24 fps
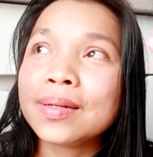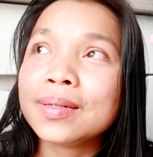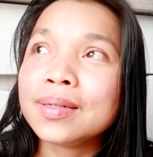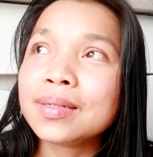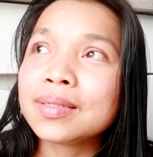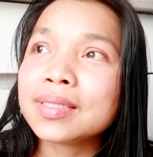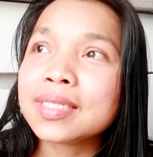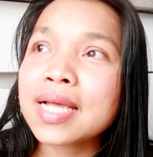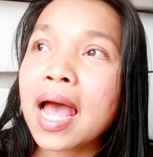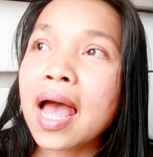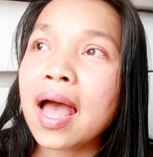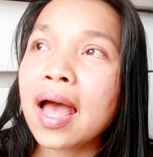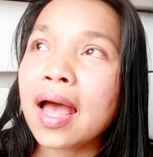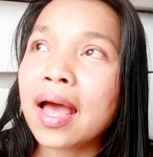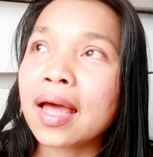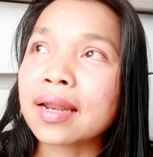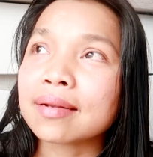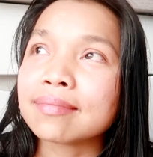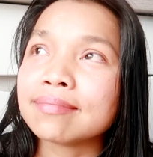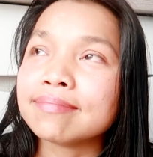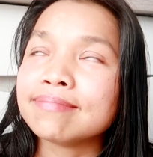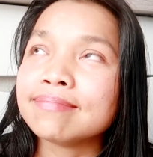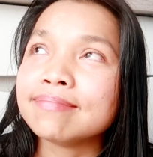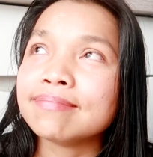ระลึกชาติ
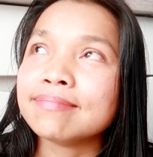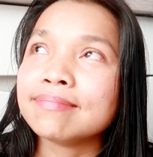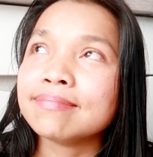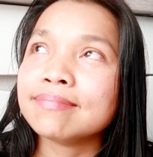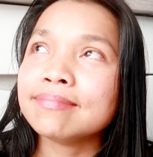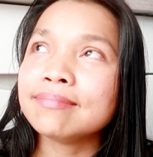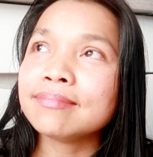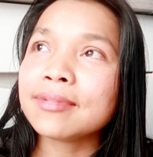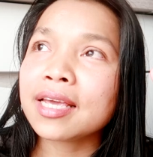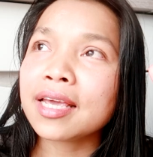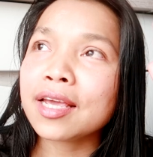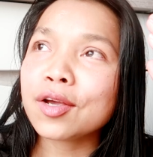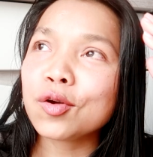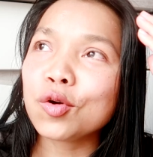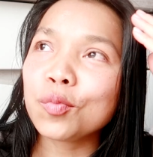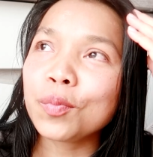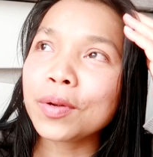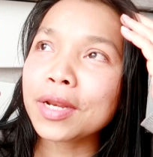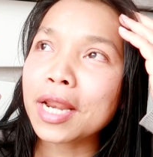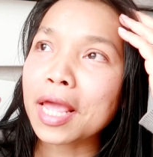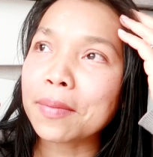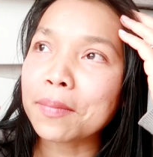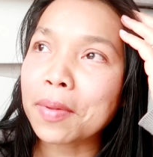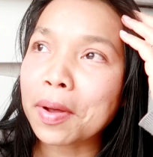กู
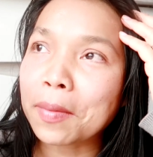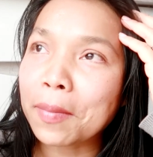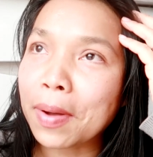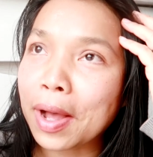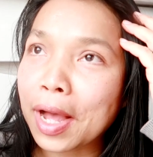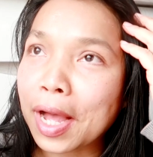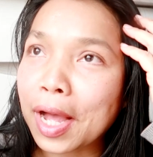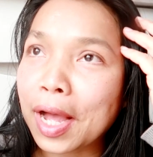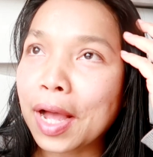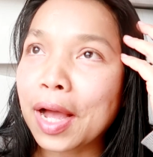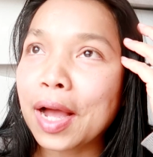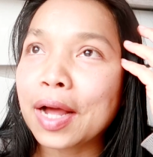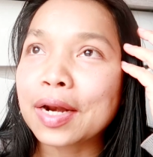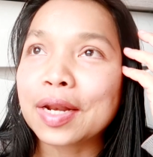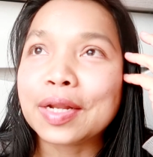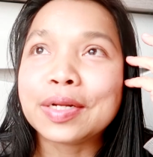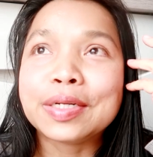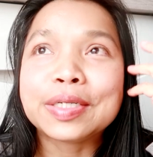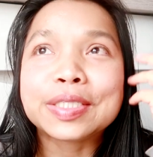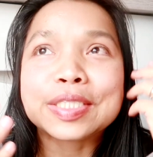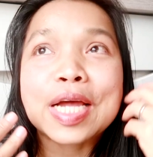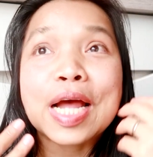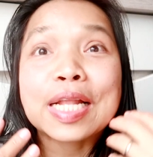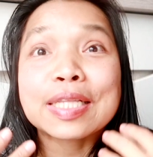ไปไหนมาบ้างระ
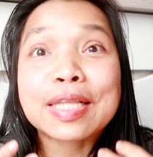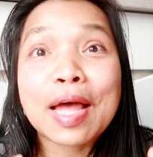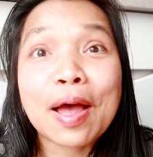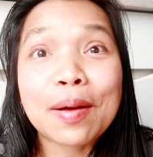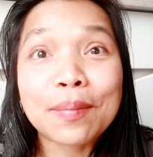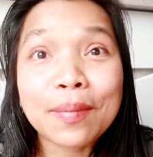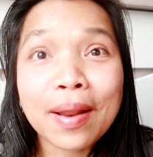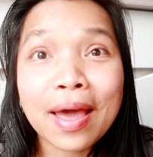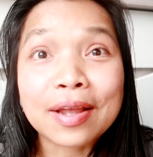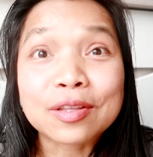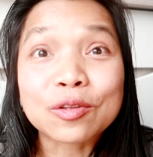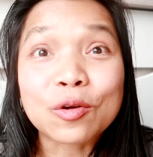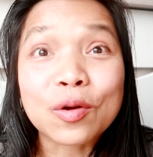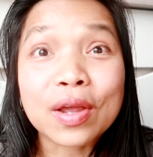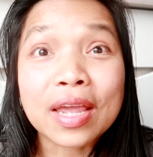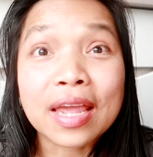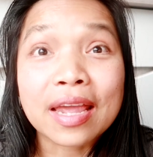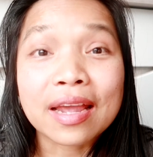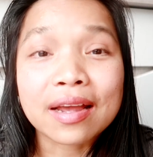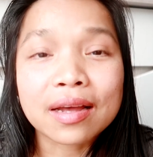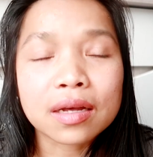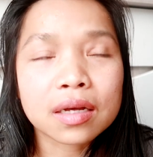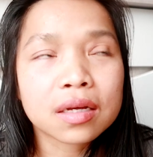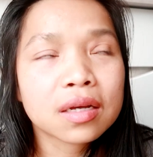ลึกชาติไทม์ไลน์ตัวเอ
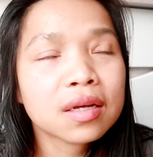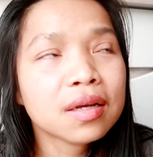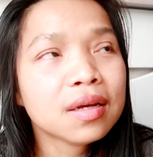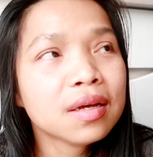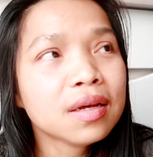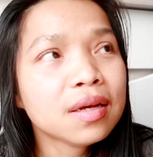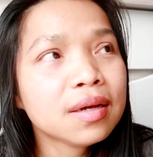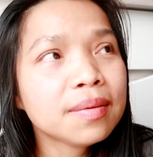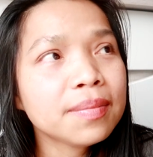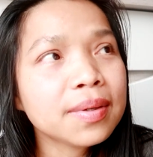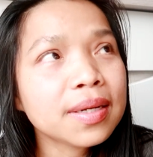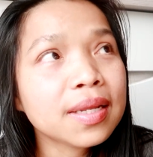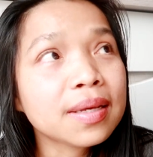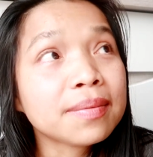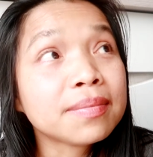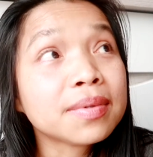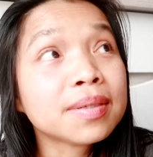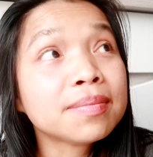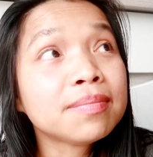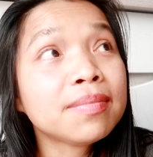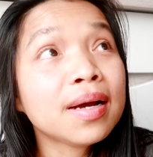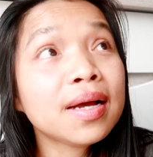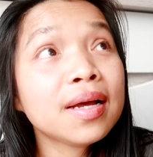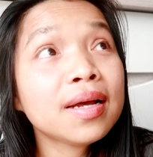งไปไหน
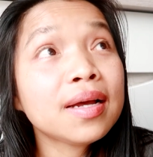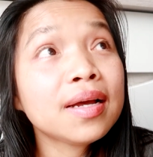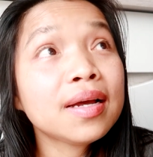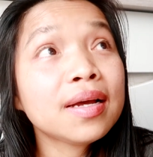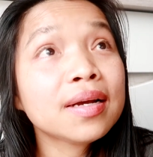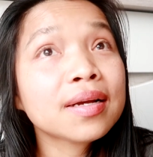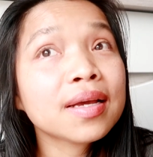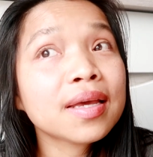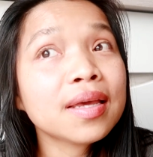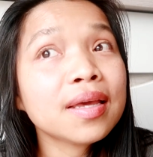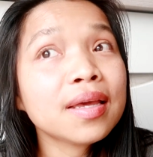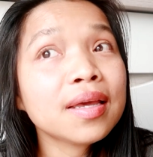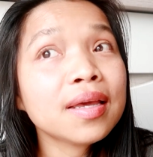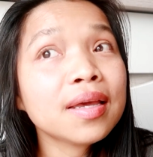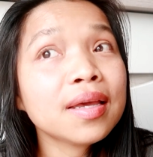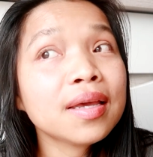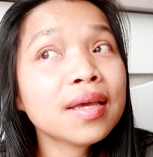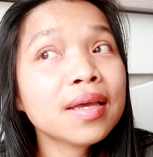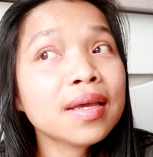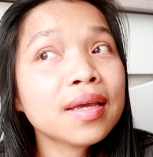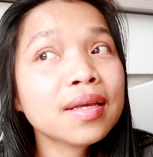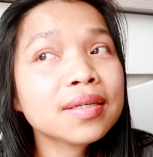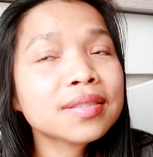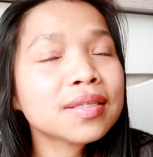มาบ้าง
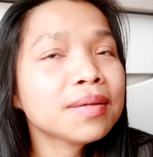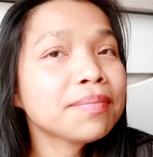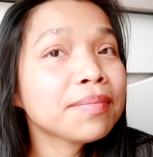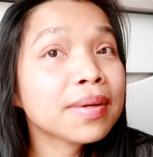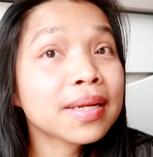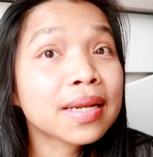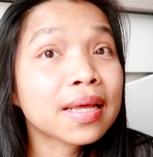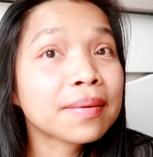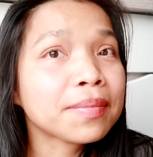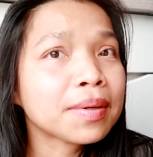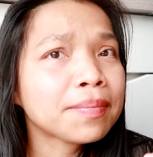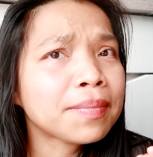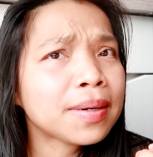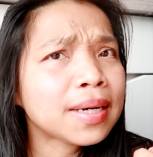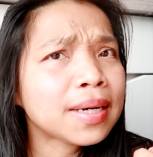ฉันไปไหนมา